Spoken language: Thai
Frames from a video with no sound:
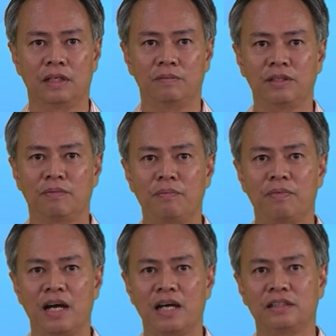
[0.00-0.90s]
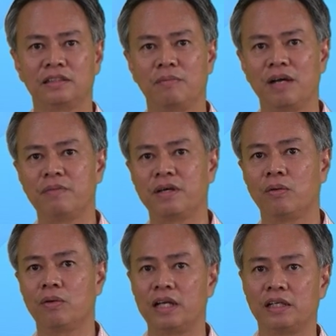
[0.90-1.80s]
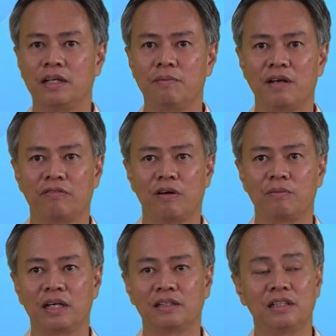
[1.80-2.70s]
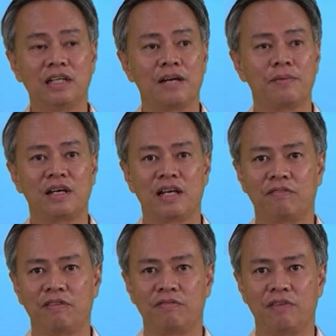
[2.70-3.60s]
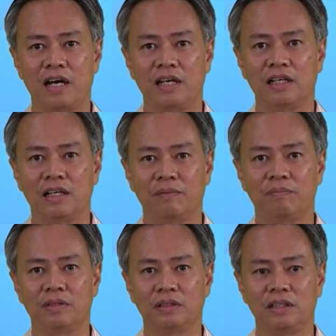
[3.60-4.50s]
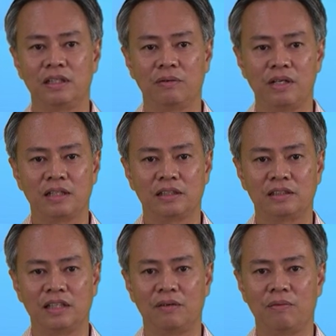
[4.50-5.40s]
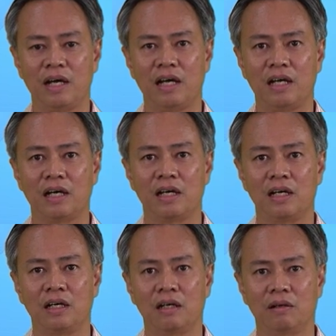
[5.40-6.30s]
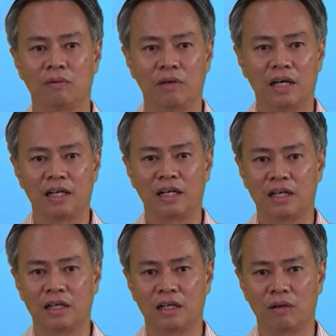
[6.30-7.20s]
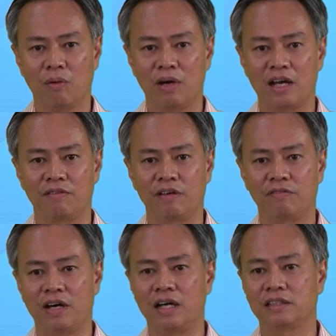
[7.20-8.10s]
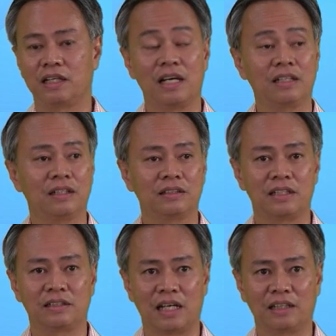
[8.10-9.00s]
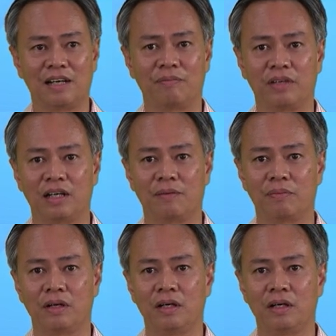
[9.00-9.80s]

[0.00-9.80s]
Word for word: ครับสำหรับงานสมาร์ทไมโครกริดและแพลตฟอร์มการซื้อขายพลังงานไฟฟ้านะครับหรือที่เราเรียกสั้นๆว่า โครงการโครงข่ายไฟฟ้าอัจฉริยะสีแสงธรรมนะครับ